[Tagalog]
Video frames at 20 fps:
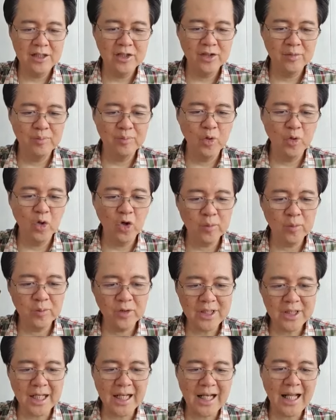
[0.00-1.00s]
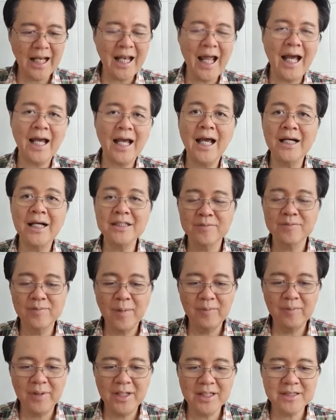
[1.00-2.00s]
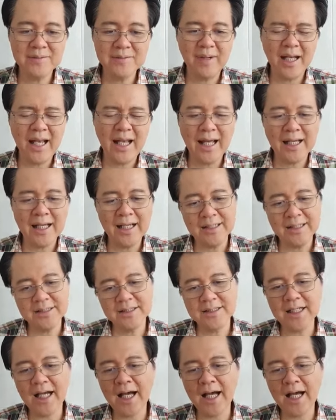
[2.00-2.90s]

Yung buhok mo nalalagas, mabilis malagas.